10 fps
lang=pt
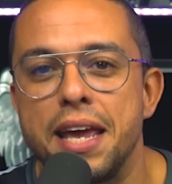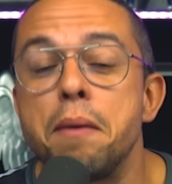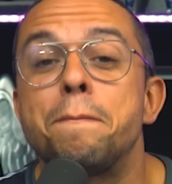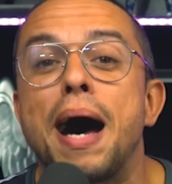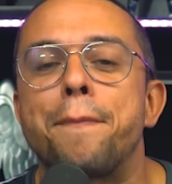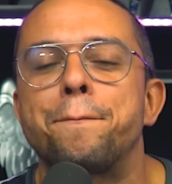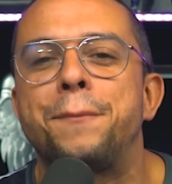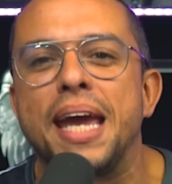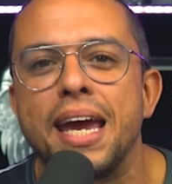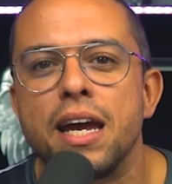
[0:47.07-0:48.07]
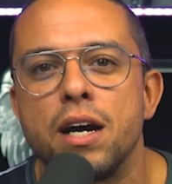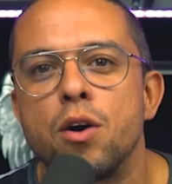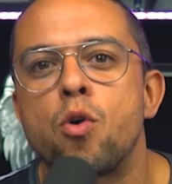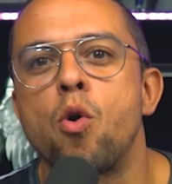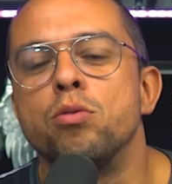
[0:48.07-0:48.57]
Mbappé
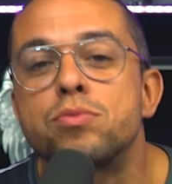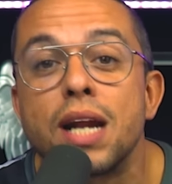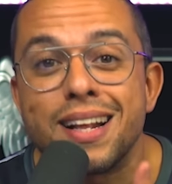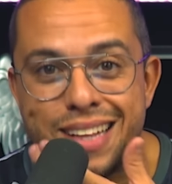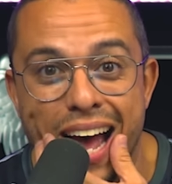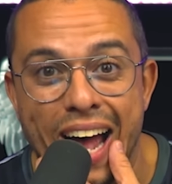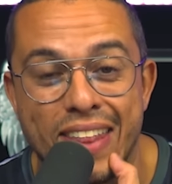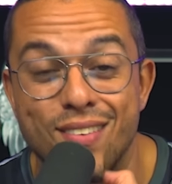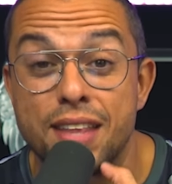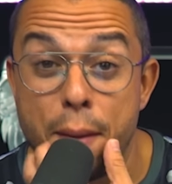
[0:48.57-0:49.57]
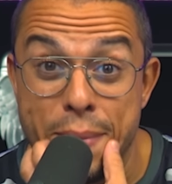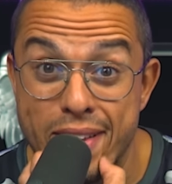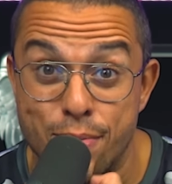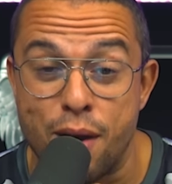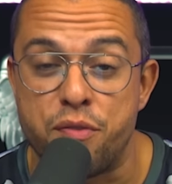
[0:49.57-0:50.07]
contratado, da
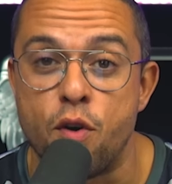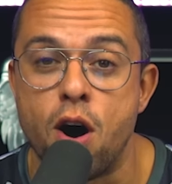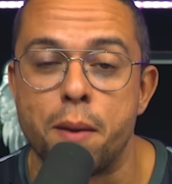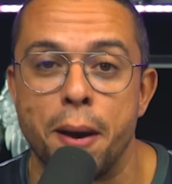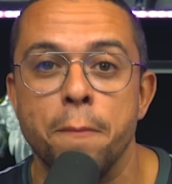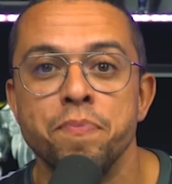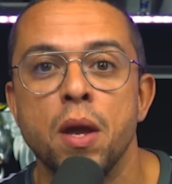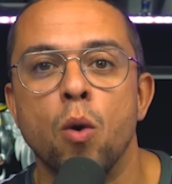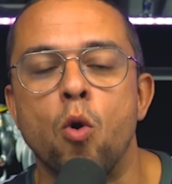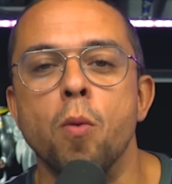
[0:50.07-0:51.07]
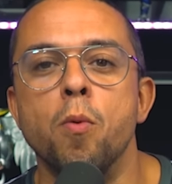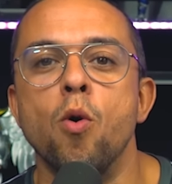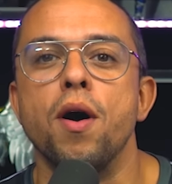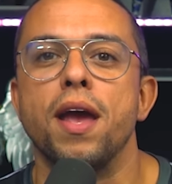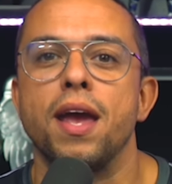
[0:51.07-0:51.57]
mesma forma
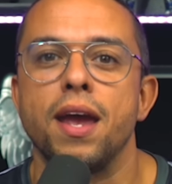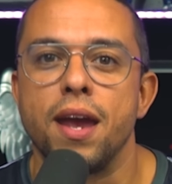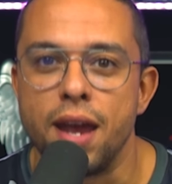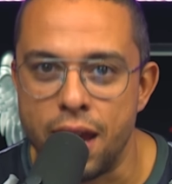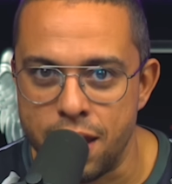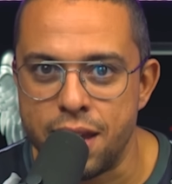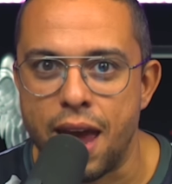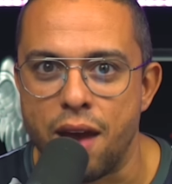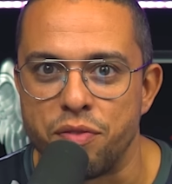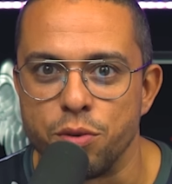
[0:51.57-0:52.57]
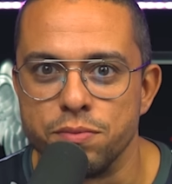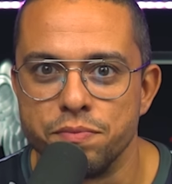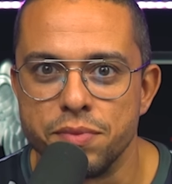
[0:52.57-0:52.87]
como Henry Cavill.